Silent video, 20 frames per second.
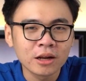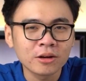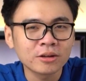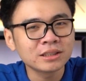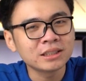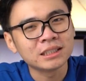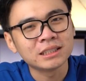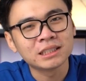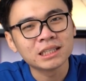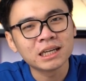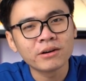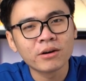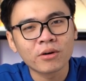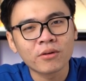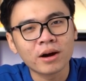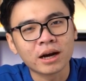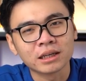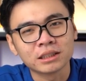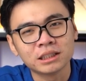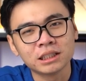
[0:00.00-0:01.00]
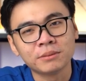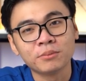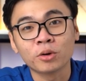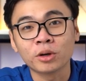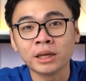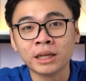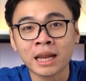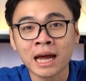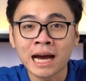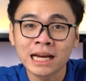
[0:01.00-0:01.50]
Nó chỉ rơi vào khoảng chừng
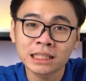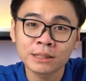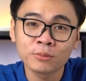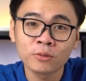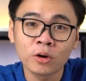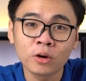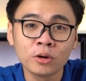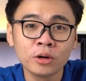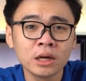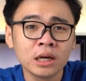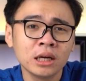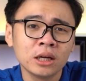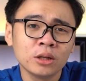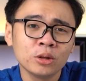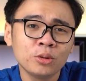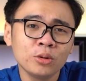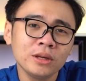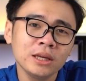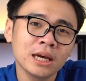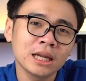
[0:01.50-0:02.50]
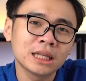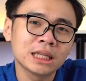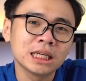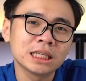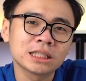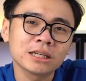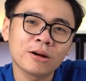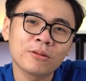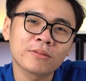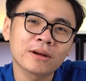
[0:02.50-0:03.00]
1.200 đô. Tuy nhiên thì
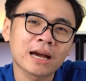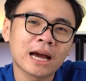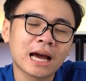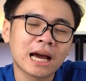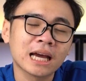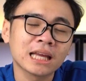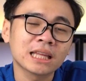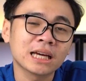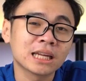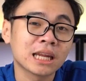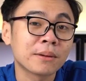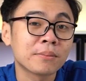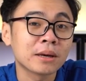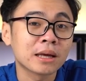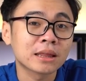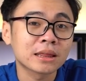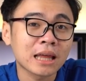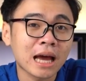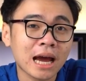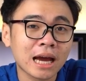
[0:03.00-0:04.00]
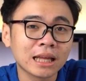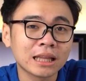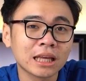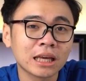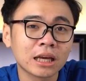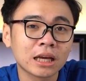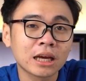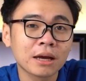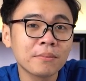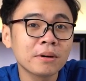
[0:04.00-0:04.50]
trong cái thời điểm hiện tại
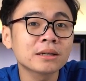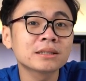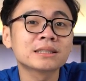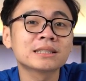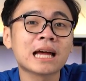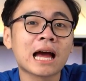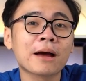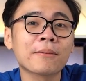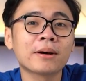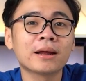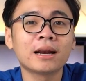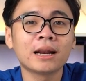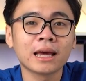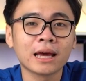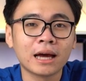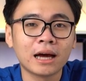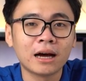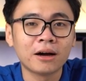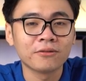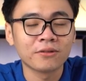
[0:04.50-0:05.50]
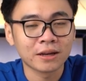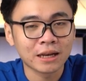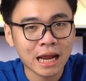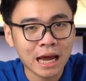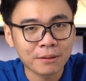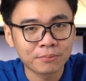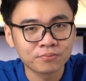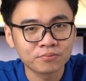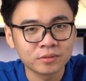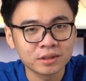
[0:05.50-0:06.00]
thì cái mức giá bán lẻ ở Việt
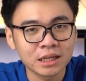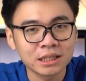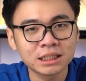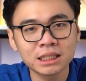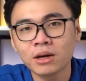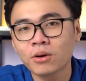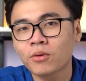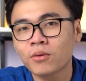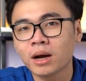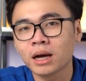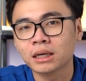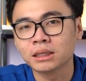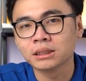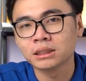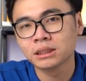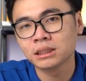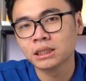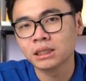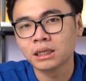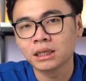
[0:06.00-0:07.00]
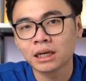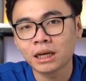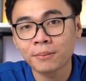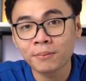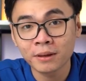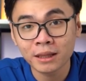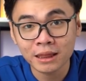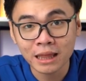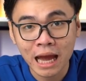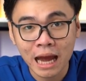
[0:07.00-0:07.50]
Nam sẽ rơi vào khoảng chừng
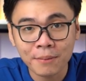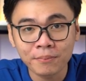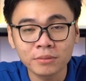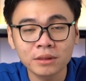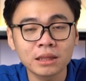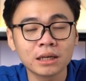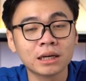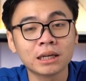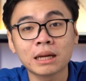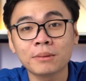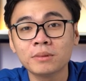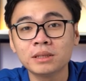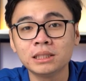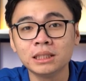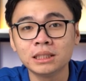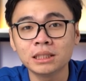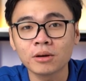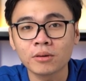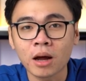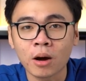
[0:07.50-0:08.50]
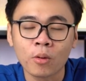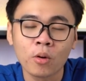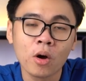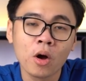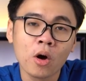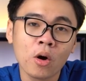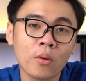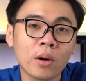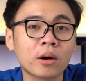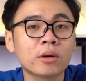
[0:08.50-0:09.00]
58 tới 59 triệu đồng
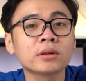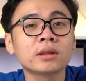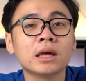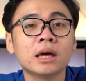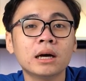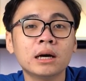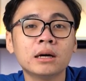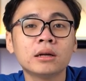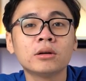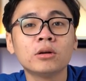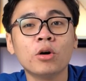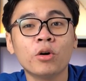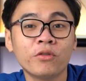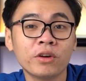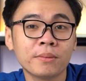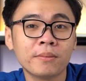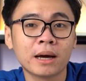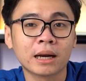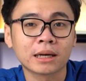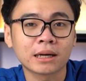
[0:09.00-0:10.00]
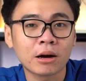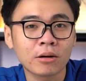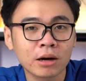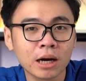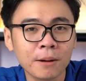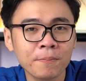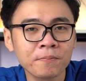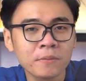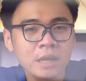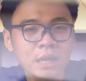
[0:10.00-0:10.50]
hoặc có thể hơn đối với phiên bản cao cấp.